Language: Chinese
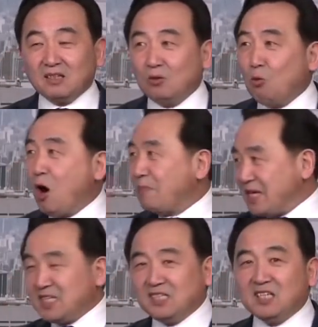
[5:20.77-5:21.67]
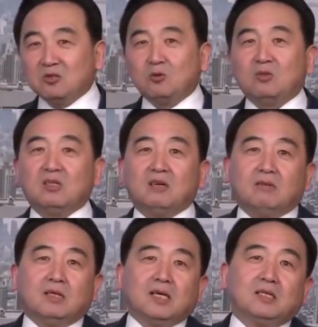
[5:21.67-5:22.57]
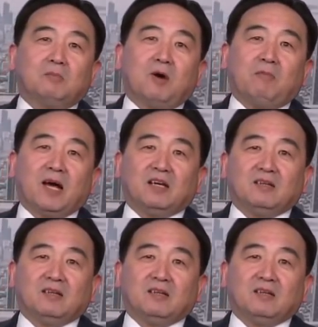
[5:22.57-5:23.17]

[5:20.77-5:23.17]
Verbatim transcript: 我比你清楚。他说这事儿不好办。